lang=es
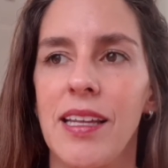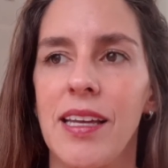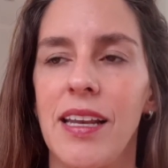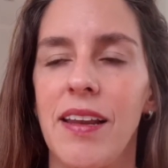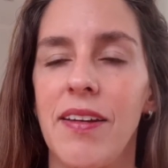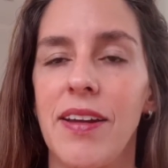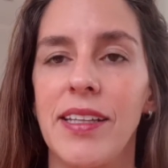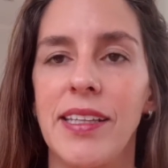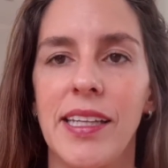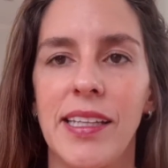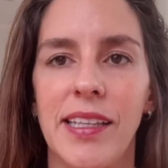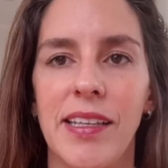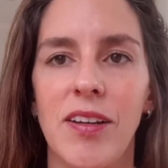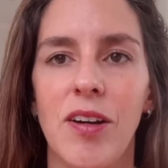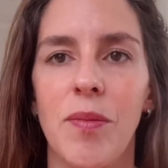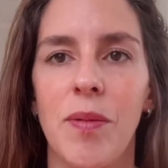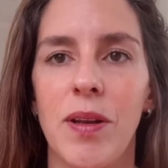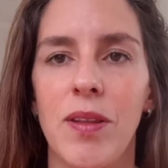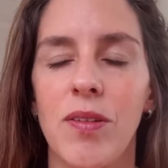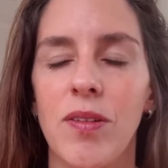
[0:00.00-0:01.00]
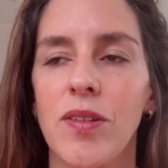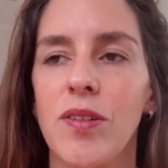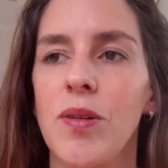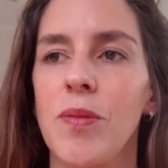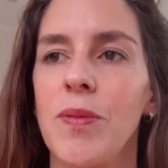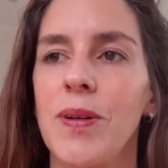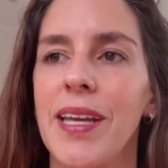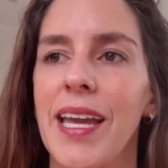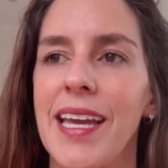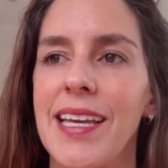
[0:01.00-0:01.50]
del evitativo, perdón,
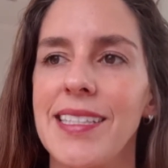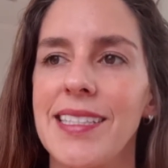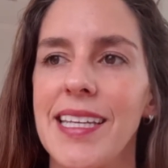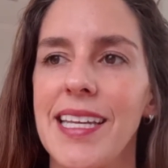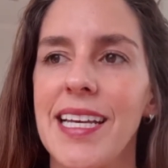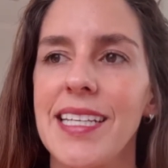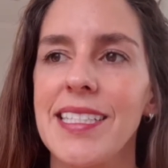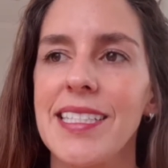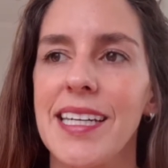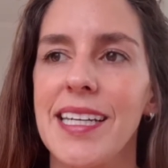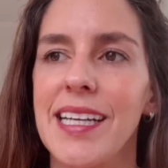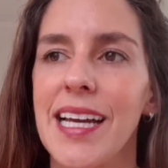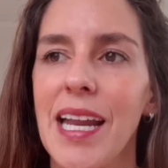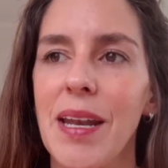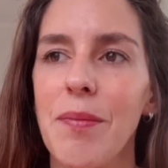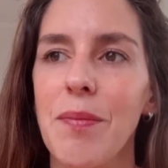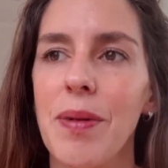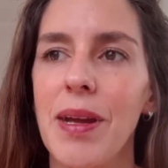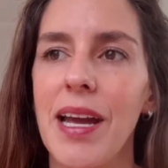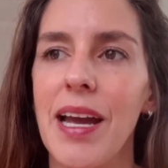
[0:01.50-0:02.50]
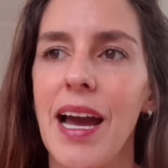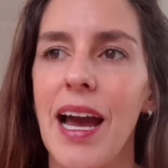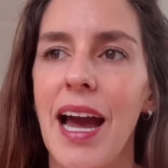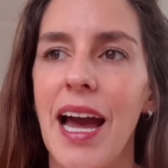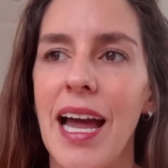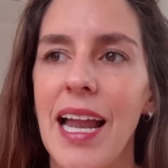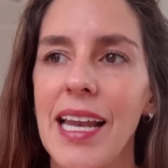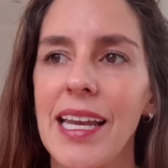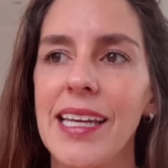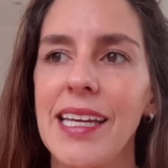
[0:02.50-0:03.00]
como que quisiera acercarme
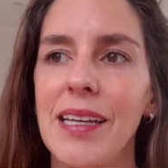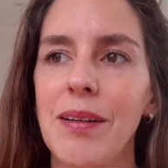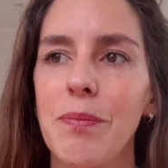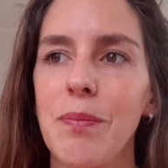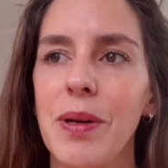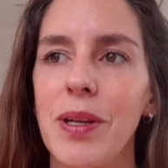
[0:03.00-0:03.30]
a alguien,